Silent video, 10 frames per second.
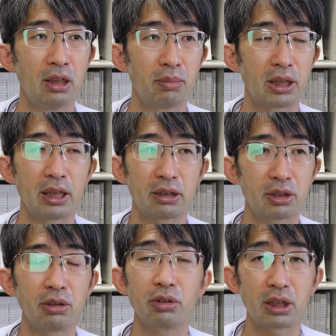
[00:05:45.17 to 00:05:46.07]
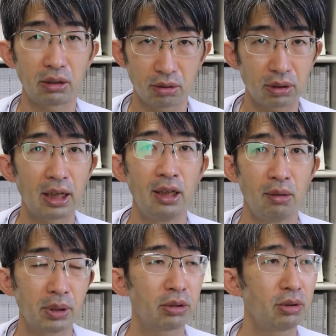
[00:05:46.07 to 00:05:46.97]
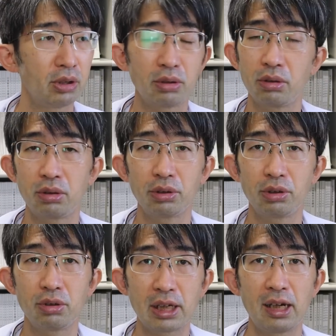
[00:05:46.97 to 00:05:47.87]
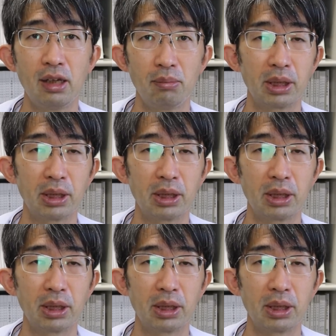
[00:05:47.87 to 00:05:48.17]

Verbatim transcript: まあ、生活気をつけるとか、まあ、そういう方法の方が、